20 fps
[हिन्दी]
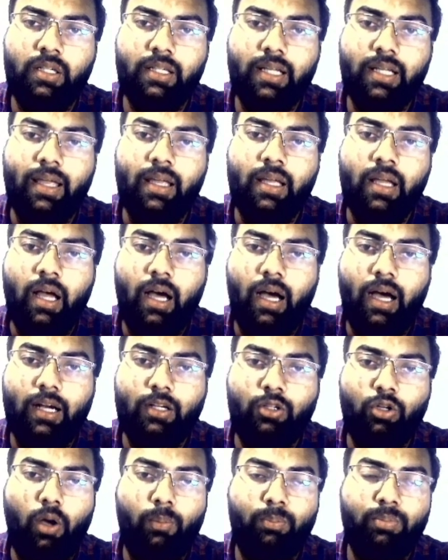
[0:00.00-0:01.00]
ठीक है
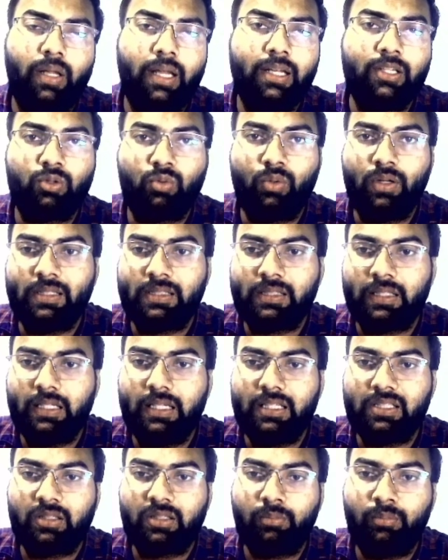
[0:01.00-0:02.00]
टॉप टेन स्टूडेंट्स की
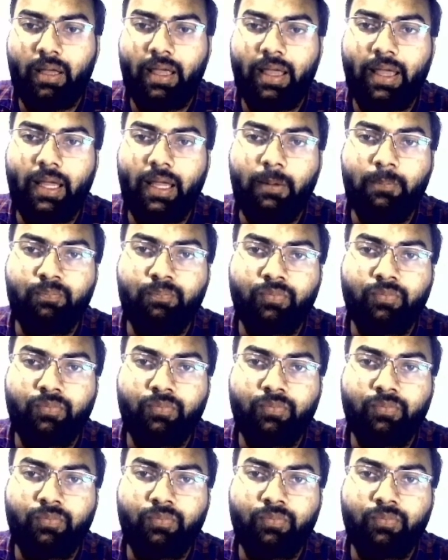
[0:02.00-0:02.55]
लिस्ट में है